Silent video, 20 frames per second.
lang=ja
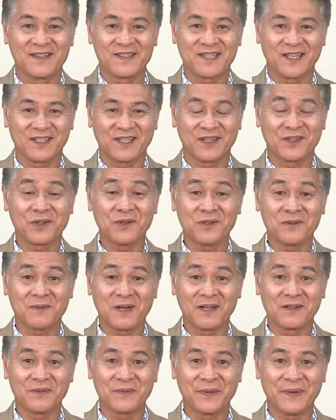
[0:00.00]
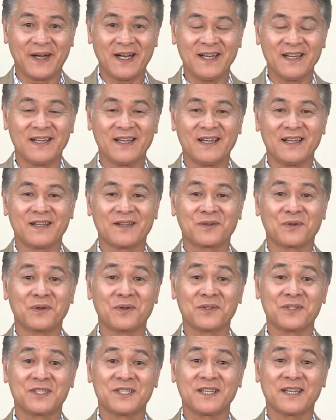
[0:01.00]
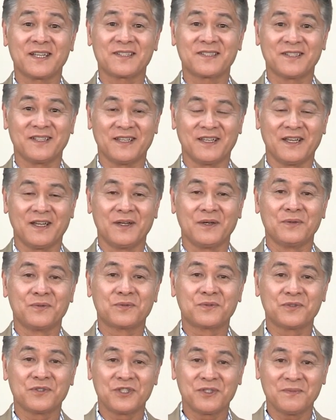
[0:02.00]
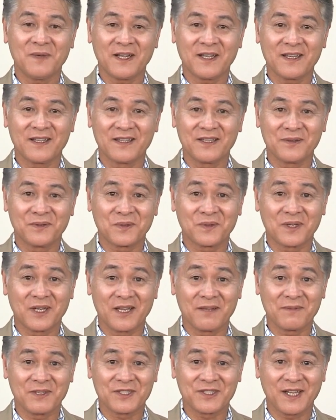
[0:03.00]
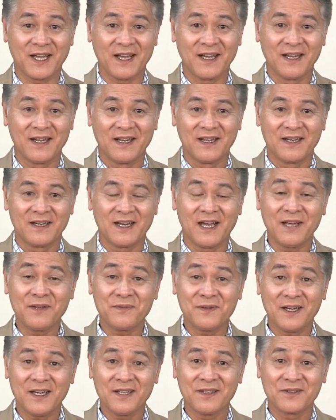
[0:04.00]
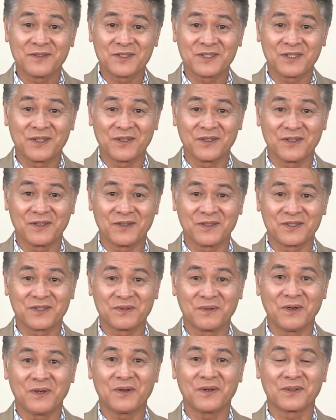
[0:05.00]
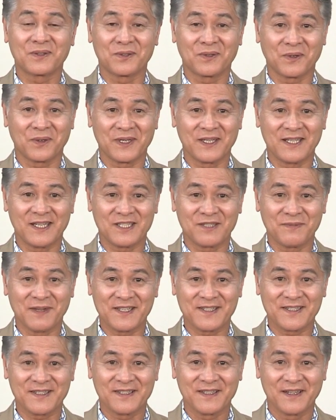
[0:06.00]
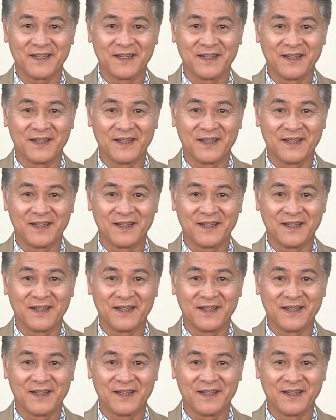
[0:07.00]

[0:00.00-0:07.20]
さて今日の番組はこの7月に福島県で行いましたライフラインの集いの様子をお届けいたします